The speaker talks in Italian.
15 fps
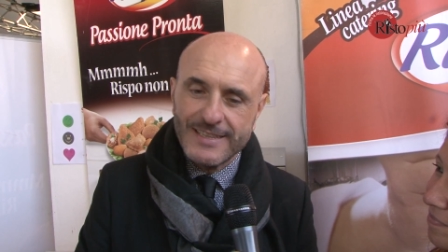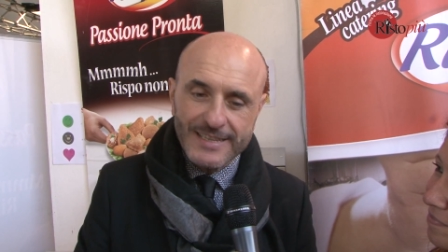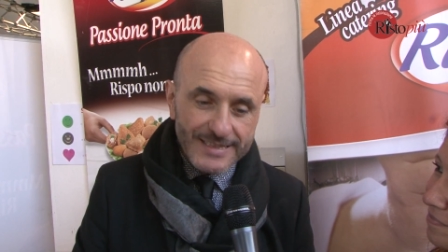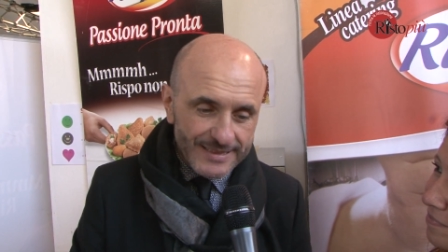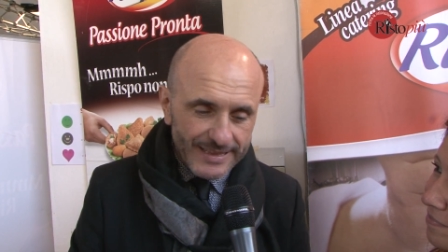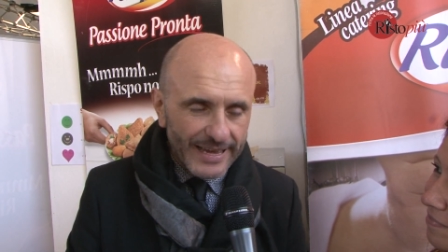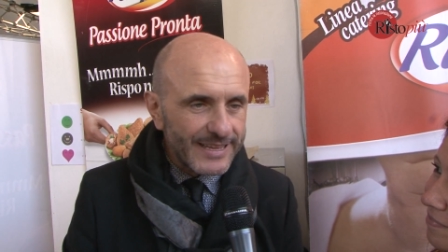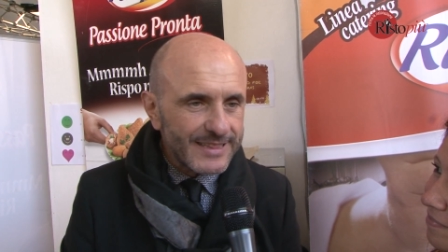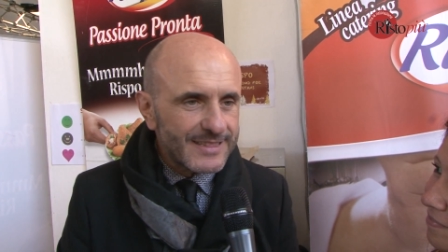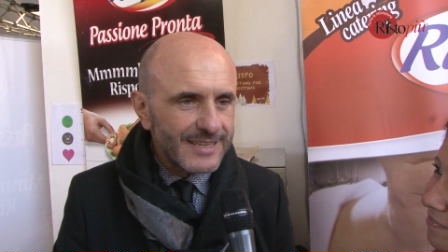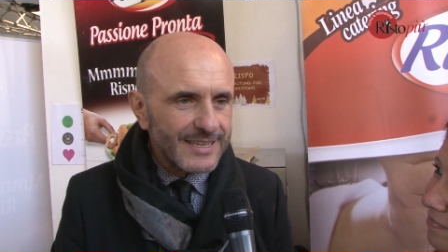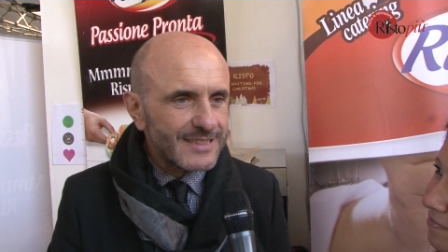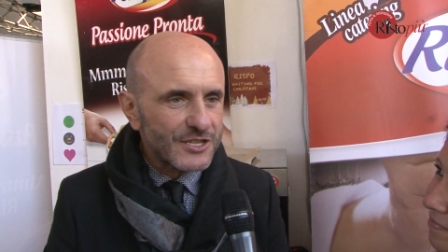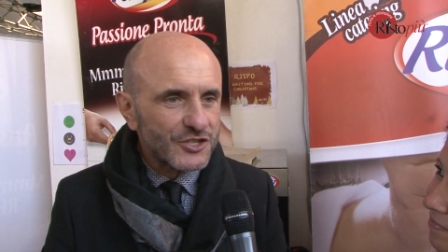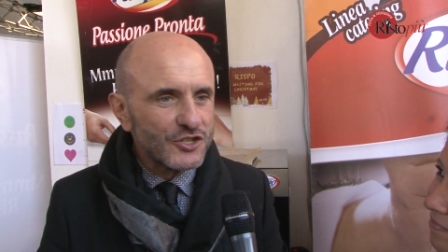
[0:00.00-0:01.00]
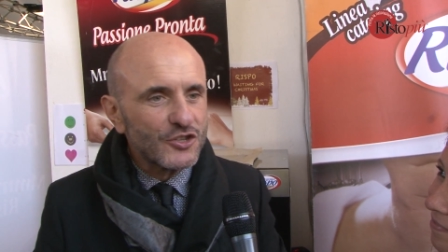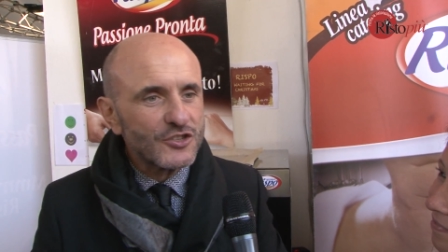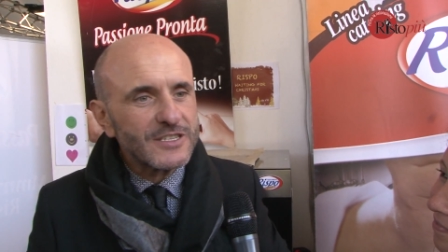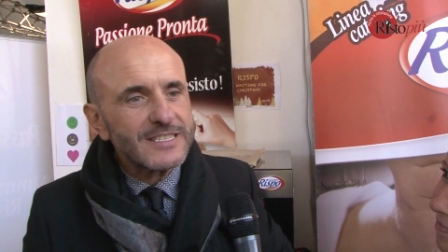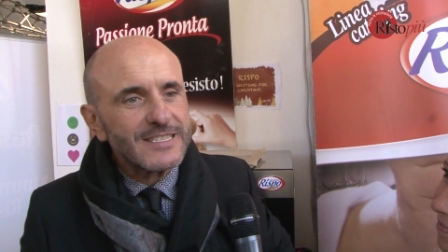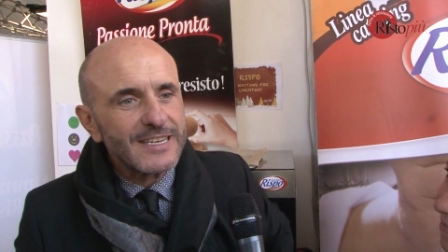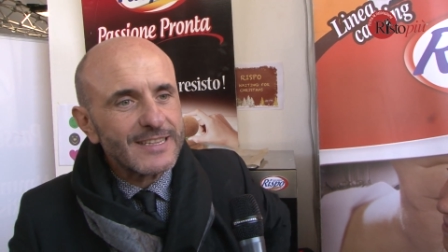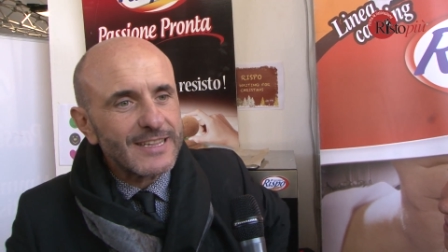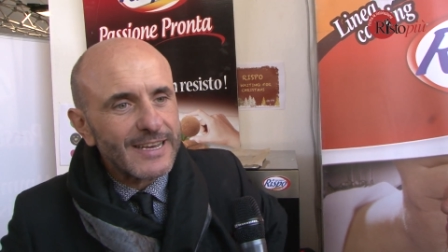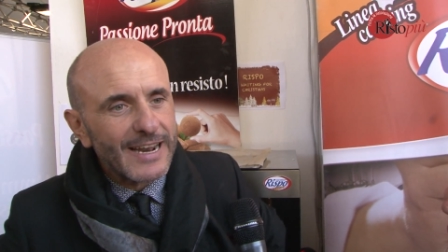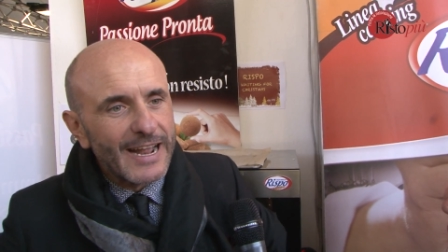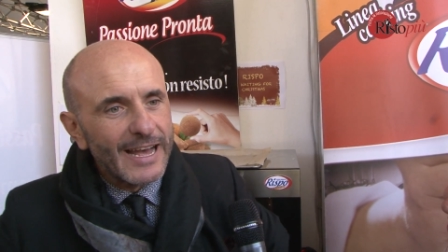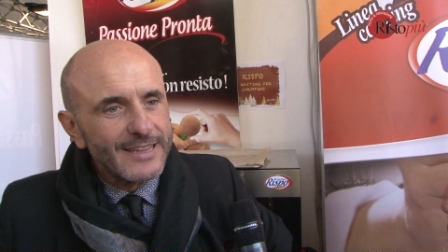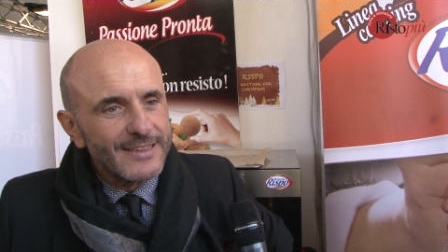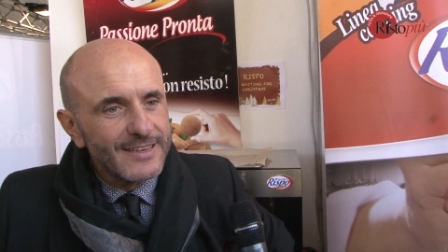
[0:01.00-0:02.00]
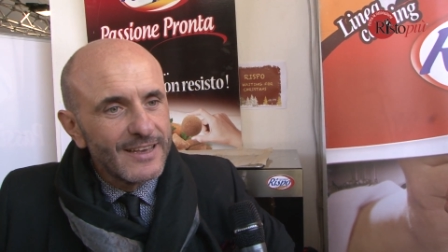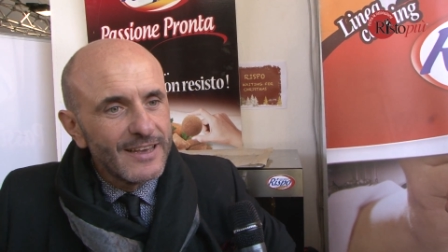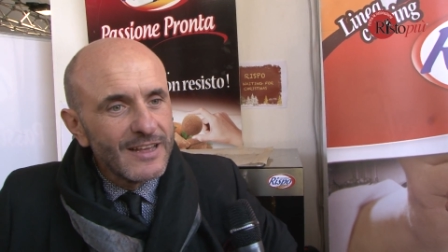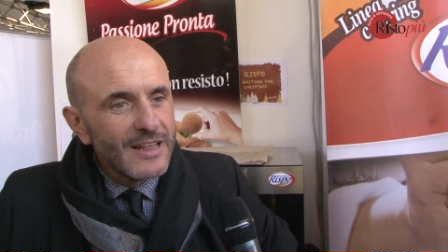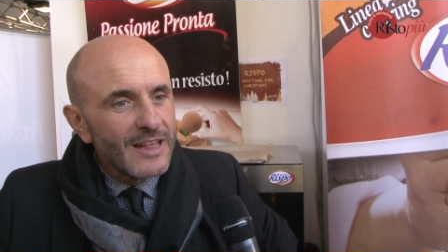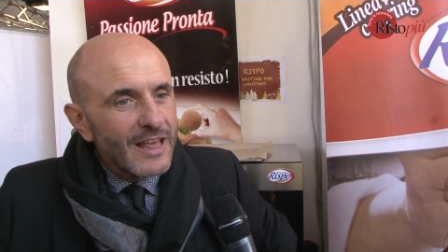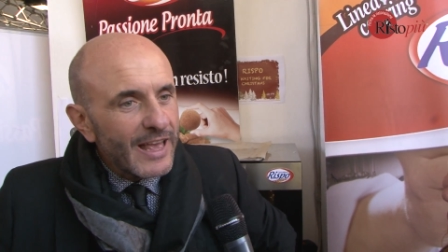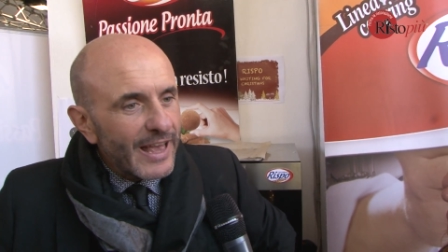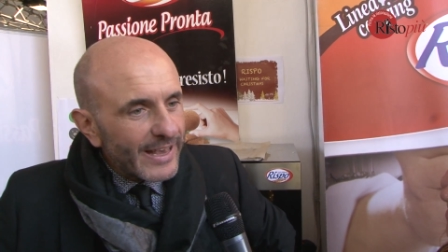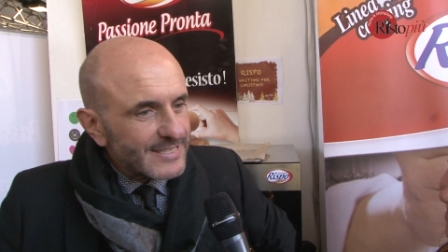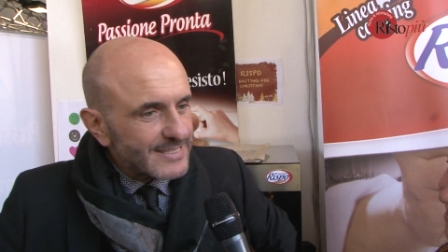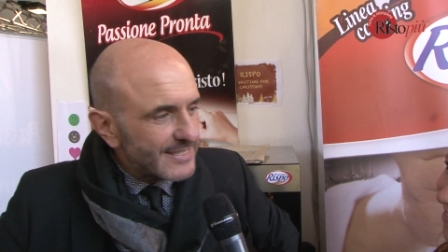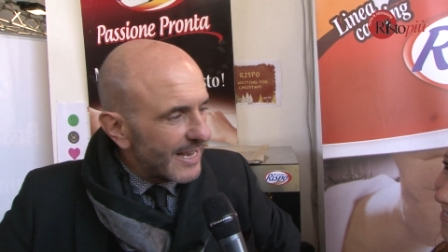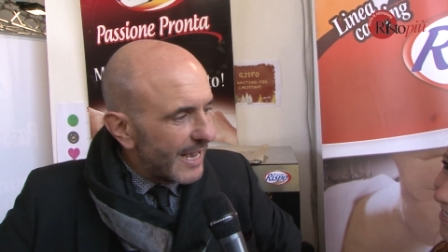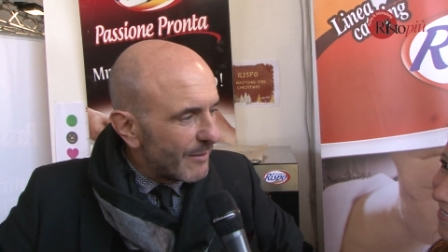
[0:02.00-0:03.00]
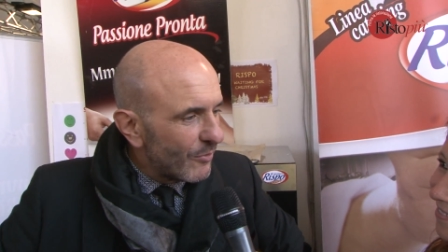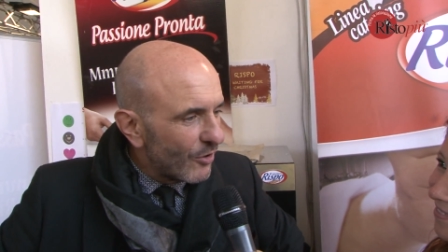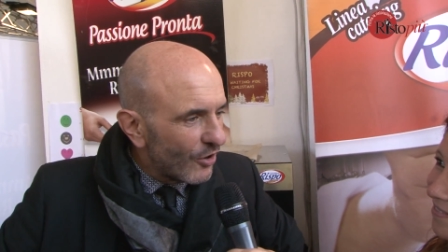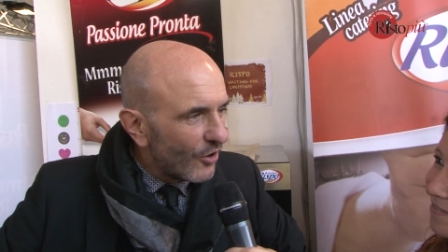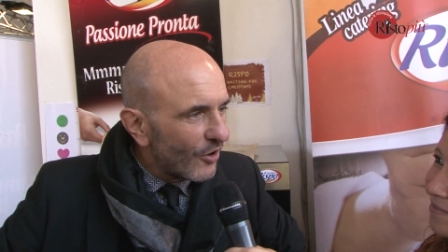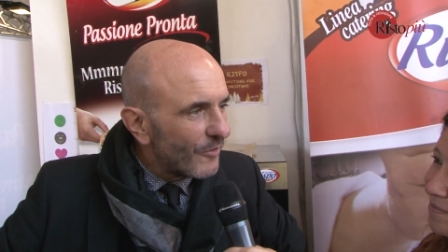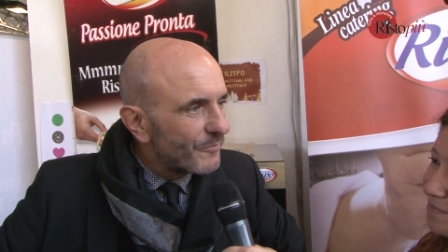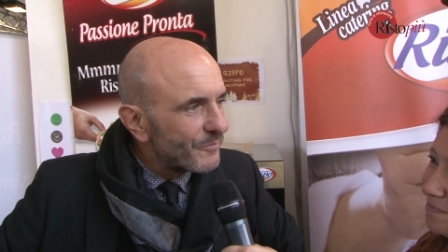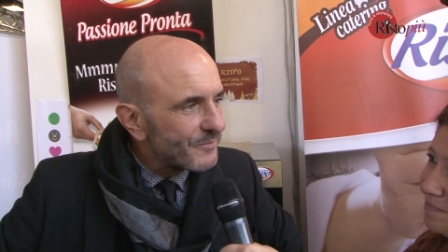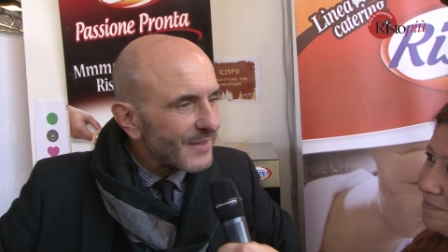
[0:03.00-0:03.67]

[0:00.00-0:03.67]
di intenti a 360 gradi e siamo,